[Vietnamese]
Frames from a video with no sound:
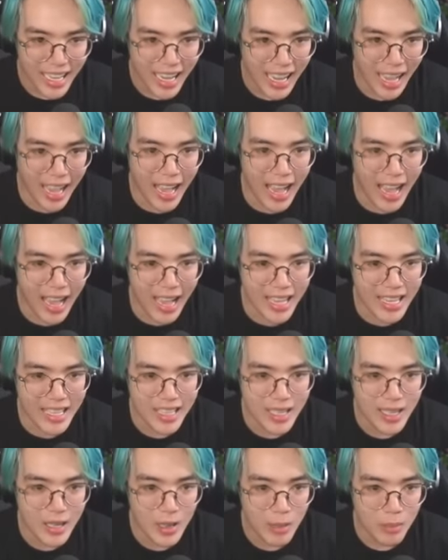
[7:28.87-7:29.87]
hai
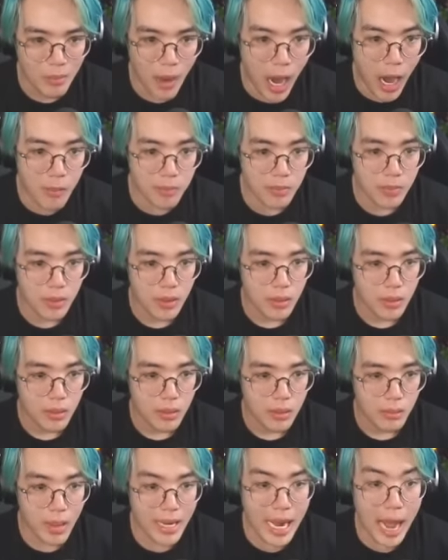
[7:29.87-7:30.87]
một
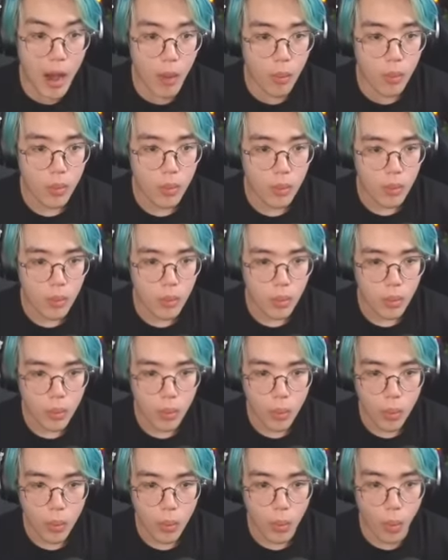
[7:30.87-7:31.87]
bắt đầu
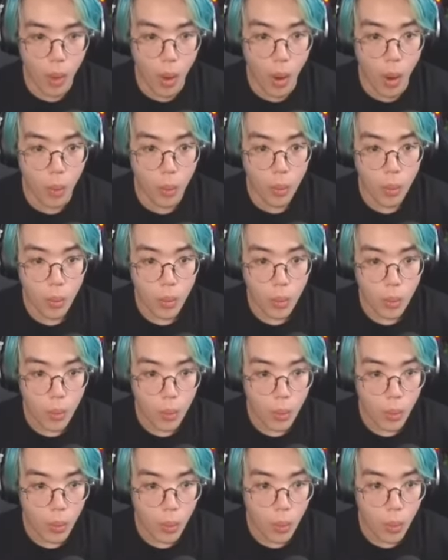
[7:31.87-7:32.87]
Ô
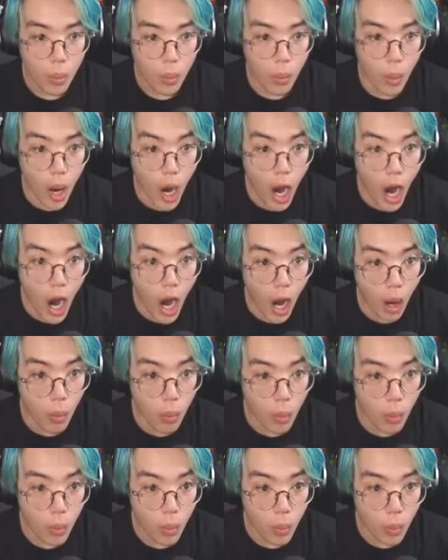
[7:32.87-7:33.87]
Ô
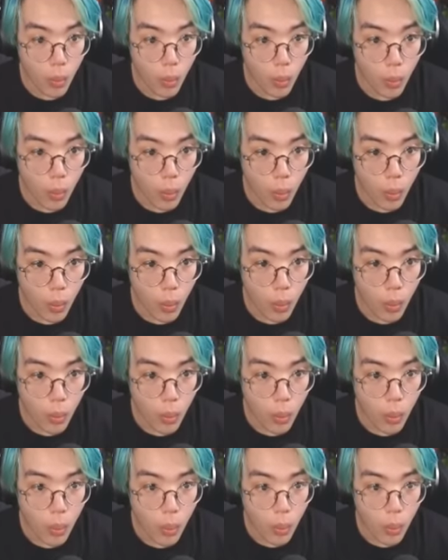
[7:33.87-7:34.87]

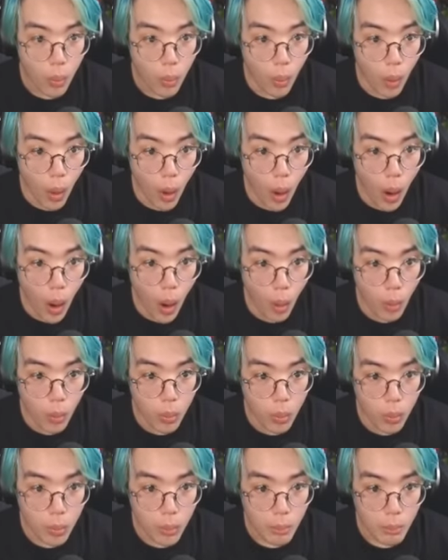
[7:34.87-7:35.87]
Ô
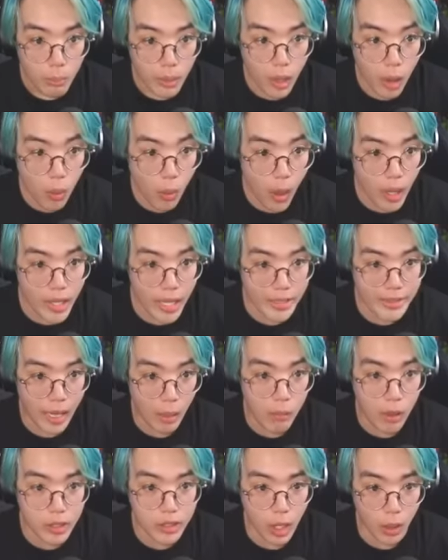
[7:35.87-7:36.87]
Mấy con Warden
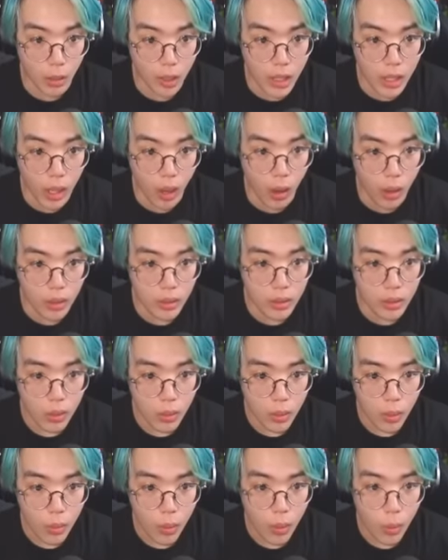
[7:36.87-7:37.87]
không có tuổi luôn
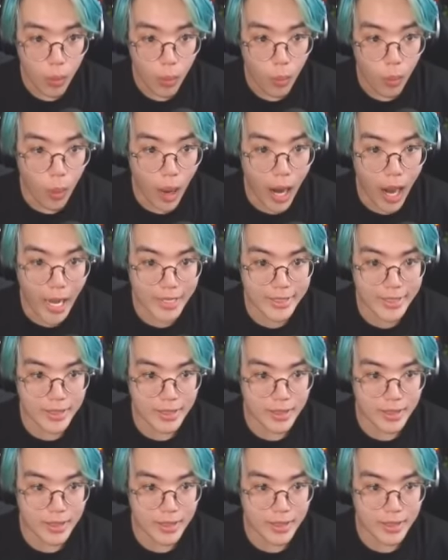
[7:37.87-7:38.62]
What